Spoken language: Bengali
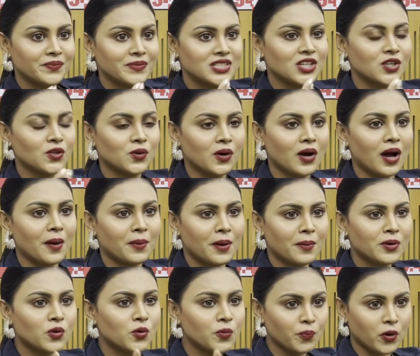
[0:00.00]
ছিল
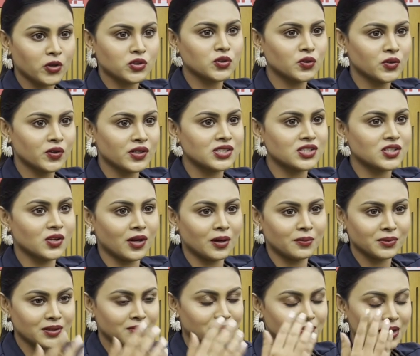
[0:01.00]
আমার খুব পছন্দ হয়েছিল
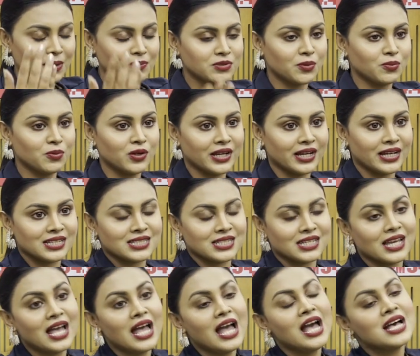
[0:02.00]
আমি আচ্ছা, নামটা ভুলে গেছি
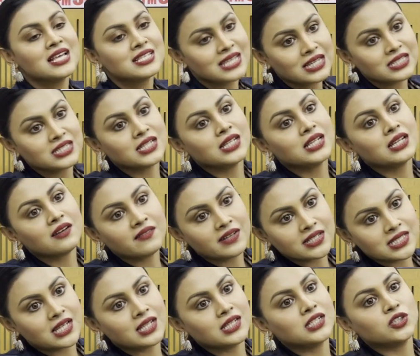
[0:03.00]
সঞ্জয় লীলা
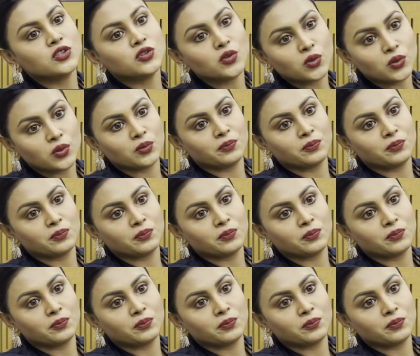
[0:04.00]
বানসালির তো